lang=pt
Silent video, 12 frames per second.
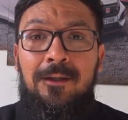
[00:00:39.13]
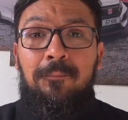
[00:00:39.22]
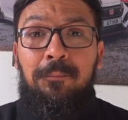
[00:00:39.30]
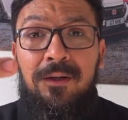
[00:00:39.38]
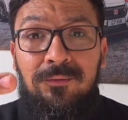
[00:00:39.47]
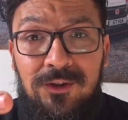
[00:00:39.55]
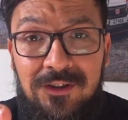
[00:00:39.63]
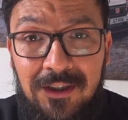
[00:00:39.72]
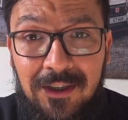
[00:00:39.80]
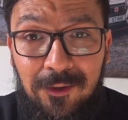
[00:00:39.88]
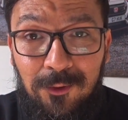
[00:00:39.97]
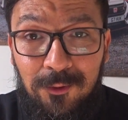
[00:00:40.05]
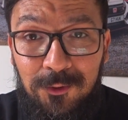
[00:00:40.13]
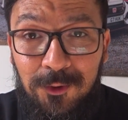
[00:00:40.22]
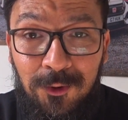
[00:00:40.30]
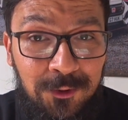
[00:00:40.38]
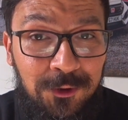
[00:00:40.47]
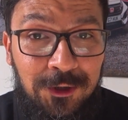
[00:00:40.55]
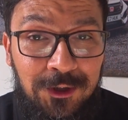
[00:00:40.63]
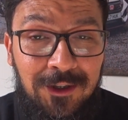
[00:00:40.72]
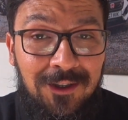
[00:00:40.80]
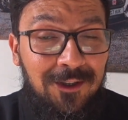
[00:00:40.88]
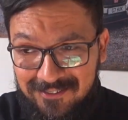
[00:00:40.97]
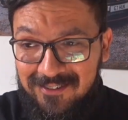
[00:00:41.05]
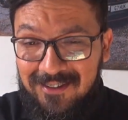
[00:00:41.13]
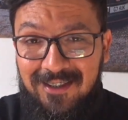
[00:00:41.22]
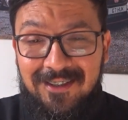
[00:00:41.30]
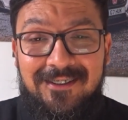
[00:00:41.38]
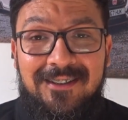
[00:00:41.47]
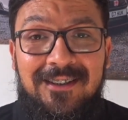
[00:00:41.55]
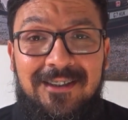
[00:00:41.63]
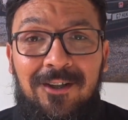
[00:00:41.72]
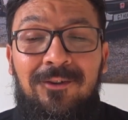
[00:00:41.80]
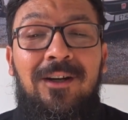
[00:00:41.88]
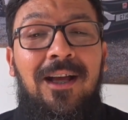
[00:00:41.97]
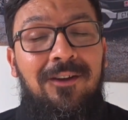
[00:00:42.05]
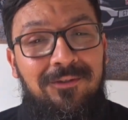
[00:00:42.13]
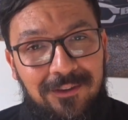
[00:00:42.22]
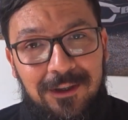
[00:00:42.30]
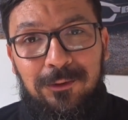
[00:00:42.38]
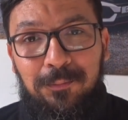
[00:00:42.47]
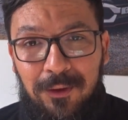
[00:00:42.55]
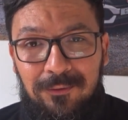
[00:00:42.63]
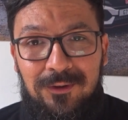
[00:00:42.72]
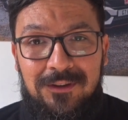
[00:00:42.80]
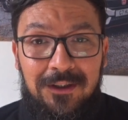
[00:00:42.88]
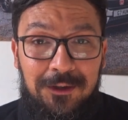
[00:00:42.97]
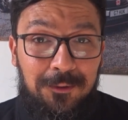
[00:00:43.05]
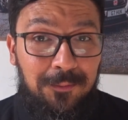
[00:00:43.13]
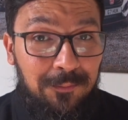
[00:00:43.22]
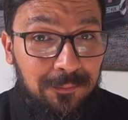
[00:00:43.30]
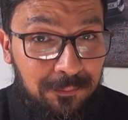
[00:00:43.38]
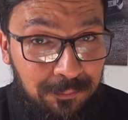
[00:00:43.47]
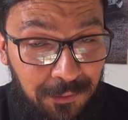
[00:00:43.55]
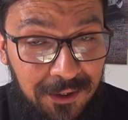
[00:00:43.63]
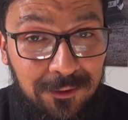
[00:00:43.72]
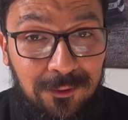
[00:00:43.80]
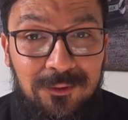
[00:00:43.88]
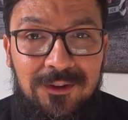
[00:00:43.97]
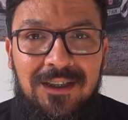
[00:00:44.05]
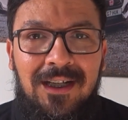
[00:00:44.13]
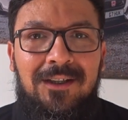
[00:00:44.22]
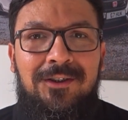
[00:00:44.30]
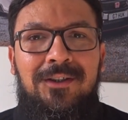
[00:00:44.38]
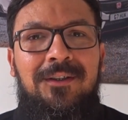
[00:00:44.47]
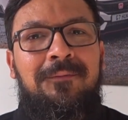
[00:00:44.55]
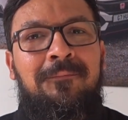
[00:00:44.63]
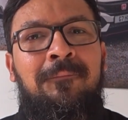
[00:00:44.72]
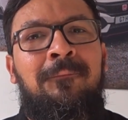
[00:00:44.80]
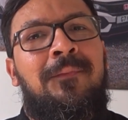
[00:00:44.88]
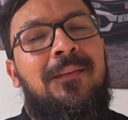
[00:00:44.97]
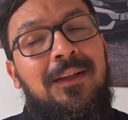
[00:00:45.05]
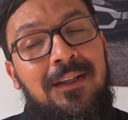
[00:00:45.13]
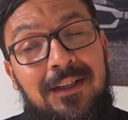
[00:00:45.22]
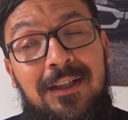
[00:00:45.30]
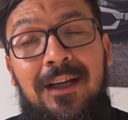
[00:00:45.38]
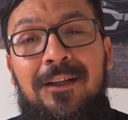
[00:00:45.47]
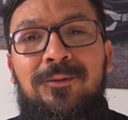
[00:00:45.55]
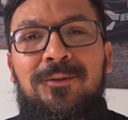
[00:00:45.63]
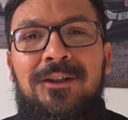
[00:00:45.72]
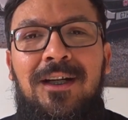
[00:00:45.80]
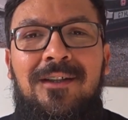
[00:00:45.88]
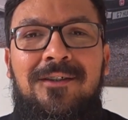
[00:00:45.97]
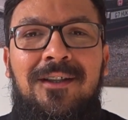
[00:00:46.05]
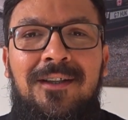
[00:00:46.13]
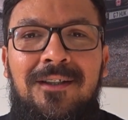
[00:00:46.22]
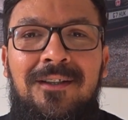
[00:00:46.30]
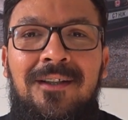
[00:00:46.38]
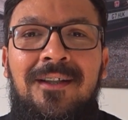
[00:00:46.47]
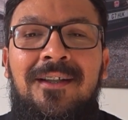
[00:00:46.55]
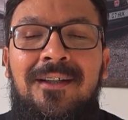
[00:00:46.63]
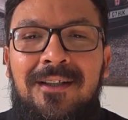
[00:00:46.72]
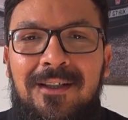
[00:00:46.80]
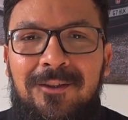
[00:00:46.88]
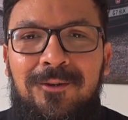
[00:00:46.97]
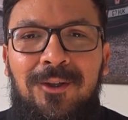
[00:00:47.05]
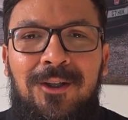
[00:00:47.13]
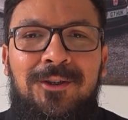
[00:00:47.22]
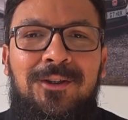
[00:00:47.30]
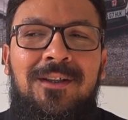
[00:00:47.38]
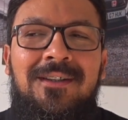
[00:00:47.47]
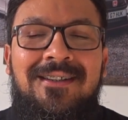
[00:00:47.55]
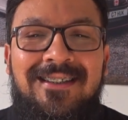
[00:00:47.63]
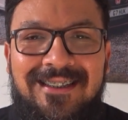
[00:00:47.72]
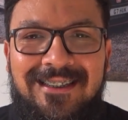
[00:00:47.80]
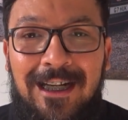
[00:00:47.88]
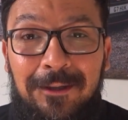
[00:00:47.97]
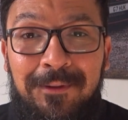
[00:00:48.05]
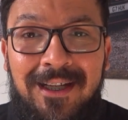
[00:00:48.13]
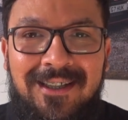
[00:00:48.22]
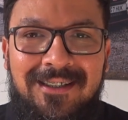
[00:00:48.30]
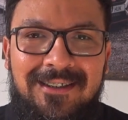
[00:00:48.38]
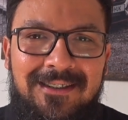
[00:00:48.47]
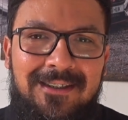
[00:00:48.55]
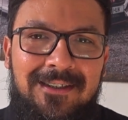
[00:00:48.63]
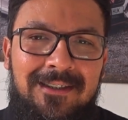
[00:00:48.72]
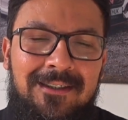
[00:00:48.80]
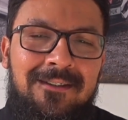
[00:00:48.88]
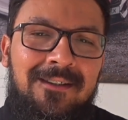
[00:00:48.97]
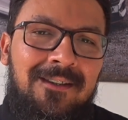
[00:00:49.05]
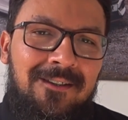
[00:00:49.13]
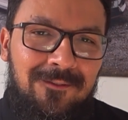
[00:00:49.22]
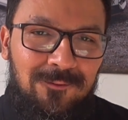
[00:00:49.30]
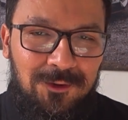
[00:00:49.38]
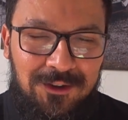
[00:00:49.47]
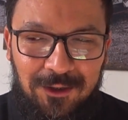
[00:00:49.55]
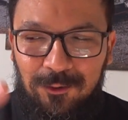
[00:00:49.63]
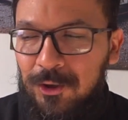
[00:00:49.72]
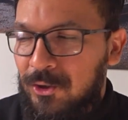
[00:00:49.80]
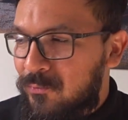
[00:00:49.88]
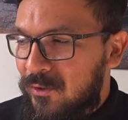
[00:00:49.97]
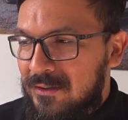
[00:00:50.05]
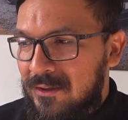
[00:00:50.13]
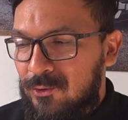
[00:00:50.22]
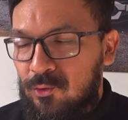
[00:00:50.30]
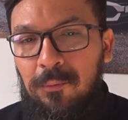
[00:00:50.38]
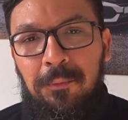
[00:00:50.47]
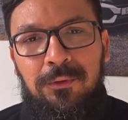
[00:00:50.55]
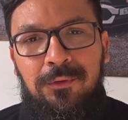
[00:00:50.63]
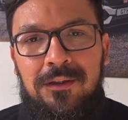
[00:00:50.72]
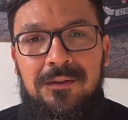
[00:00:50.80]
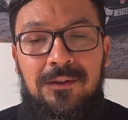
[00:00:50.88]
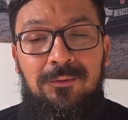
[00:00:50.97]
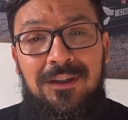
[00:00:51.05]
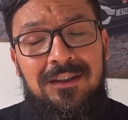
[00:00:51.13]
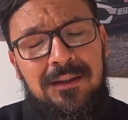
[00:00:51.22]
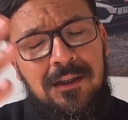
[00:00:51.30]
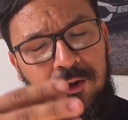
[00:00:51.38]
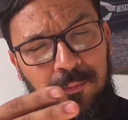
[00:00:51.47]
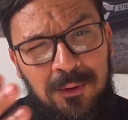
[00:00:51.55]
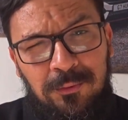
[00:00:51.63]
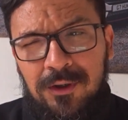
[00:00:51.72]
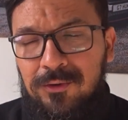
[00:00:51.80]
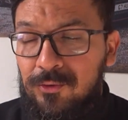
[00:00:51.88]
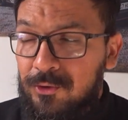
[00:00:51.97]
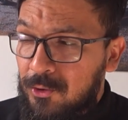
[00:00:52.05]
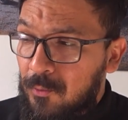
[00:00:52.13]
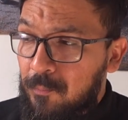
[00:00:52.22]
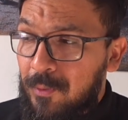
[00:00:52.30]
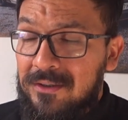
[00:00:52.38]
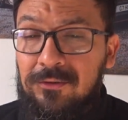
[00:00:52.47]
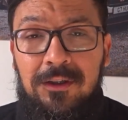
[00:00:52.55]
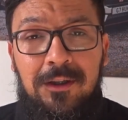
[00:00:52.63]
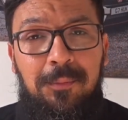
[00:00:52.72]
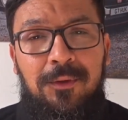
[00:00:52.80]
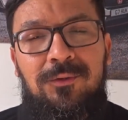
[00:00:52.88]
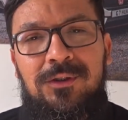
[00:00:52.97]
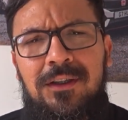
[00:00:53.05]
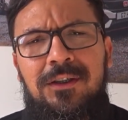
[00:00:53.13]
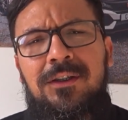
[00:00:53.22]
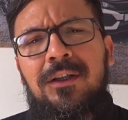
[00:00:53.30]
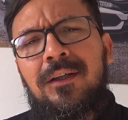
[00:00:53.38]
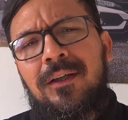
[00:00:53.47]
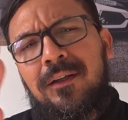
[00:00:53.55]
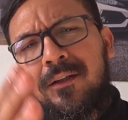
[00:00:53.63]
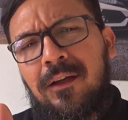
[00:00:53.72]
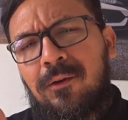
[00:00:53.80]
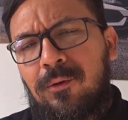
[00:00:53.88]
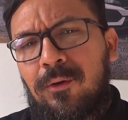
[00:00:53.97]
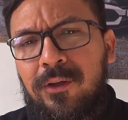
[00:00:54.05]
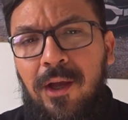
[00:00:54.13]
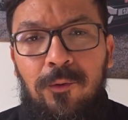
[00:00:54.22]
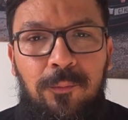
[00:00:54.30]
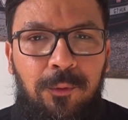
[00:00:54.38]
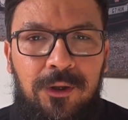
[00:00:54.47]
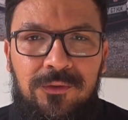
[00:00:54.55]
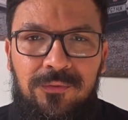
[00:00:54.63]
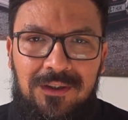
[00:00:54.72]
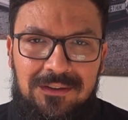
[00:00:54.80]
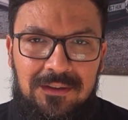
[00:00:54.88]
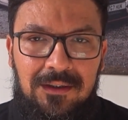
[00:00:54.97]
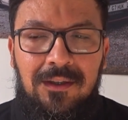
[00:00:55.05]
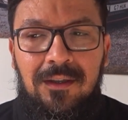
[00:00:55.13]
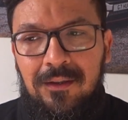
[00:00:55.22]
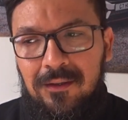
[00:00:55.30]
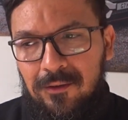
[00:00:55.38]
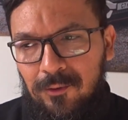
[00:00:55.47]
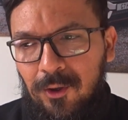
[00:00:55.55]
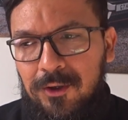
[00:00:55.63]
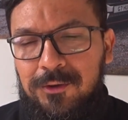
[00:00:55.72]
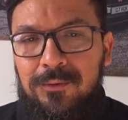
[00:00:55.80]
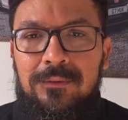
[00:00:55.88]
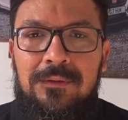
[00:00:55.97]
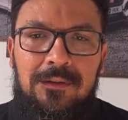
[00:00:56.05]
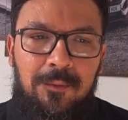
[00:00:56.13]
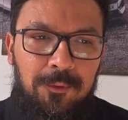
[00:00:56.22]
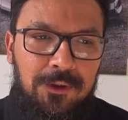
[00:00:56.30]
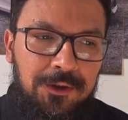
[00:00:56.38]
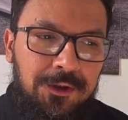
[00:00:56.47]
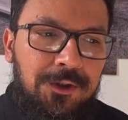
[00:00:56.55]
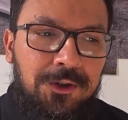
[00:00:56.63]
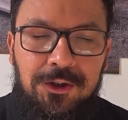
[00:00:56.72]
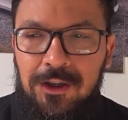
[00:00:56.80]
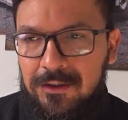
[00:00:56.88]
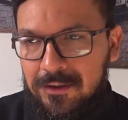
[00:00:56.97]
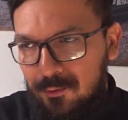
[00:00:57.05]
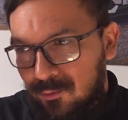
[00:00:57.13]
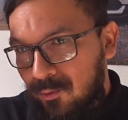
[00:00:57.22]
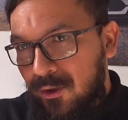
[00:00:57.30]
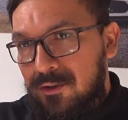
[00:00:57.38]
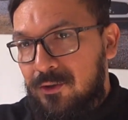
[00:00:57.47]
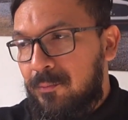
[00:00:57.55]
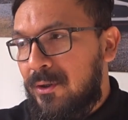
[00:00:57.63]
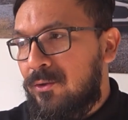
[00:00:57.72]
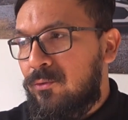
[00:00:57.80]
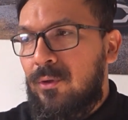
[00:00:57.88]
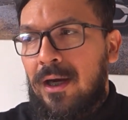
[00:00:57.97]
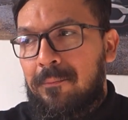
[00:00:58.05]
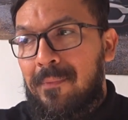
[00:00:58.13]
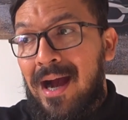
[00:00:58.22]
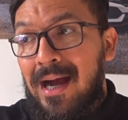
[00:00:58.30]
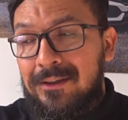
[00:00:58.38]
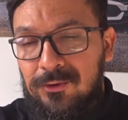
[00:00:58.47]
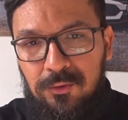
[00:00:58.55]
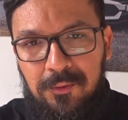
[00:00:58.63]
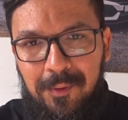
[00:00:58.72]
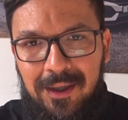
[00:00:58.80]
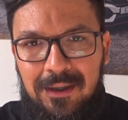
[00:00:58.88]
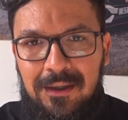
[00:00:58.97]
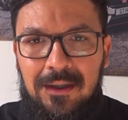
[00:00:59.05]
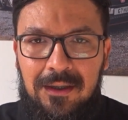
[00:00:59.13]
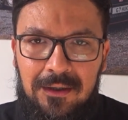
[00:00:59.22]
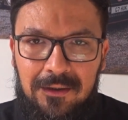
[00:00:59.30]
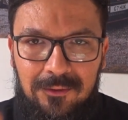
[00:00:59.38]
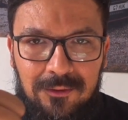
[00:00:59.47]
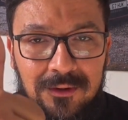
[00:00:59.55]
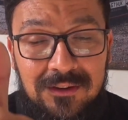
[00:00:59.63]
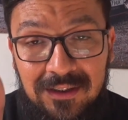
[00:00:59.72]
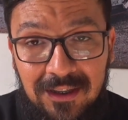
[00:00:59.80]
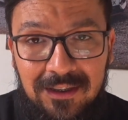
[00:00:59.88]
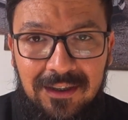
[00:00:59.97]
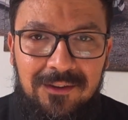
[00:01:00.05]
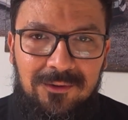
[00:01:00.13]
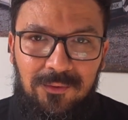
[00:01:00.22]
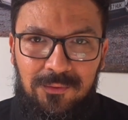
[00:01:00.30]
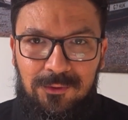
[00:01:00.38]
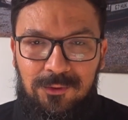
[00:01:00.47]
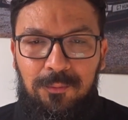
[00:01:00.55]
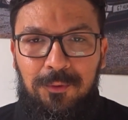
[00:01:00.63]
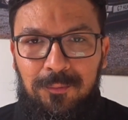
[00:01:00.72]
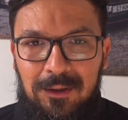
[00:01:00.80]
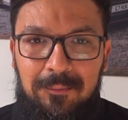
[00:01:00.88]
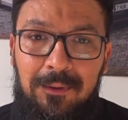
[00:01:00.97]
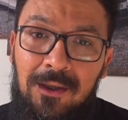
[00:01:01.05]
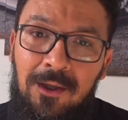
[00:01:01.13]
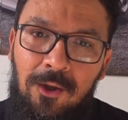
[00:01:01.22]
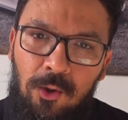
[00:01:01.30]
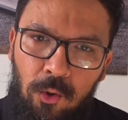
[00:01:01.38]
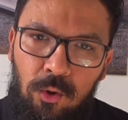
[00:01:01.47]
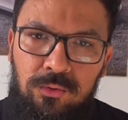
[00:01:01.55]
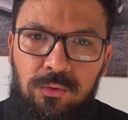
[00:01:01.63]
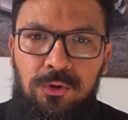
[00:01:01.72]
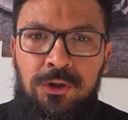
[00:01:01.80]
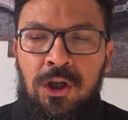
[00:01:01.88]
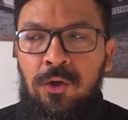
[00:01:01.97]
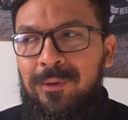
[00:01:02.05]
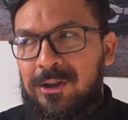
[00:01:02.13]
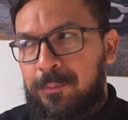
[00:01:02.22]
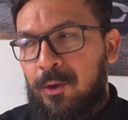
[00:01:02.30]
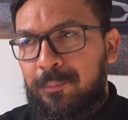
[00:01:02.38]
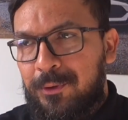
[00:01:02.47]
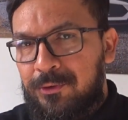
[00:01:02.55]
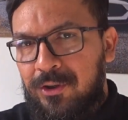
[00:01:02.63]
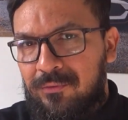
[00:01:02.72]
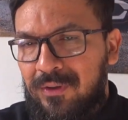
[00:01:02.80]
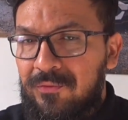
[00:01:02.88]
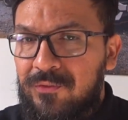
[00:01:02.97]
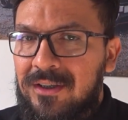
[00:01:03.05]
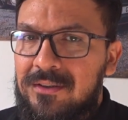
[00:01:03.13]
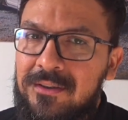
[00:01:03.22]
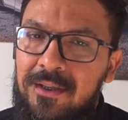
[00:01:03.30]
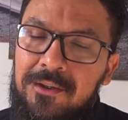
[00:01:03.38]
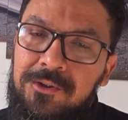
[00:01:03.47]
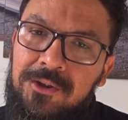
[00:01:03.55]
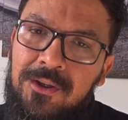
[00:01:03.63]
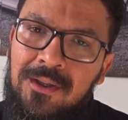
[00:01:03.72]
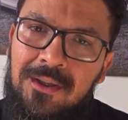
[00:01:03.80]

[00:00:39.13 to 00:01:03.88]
para você que é dono de rondinha. Esse canal é feito para vocês, para entusiasta, galera que é entusiasta aí e gosta da mecânica, né? Você gosta de fazer sua manutenção. Tem certas manutenções que eu passo aqui para vocês que qualquer um pode fazer. Lógico, tem muita gente que já tem um conhecimento a mais sobre mecânica, então consegue resolver o seu problema. Outros não, mas pelo menos já vai ficar ciente